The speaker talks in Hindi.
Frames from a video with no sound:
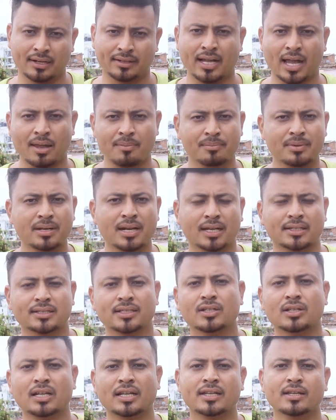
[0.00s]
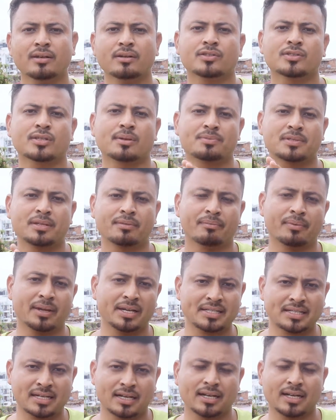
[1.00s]
टाइम भी लग जाए लेकिन सबसे
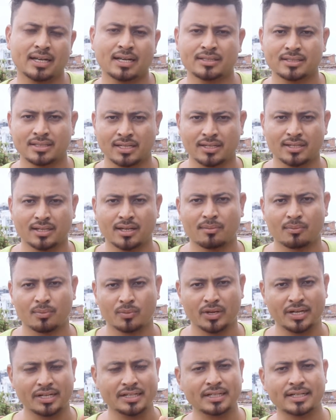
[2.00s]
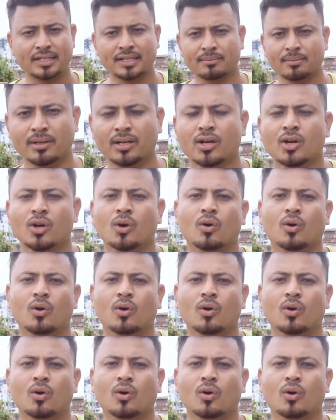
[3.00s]
वेस्ट करना चाहिए आपको एडिटिंग में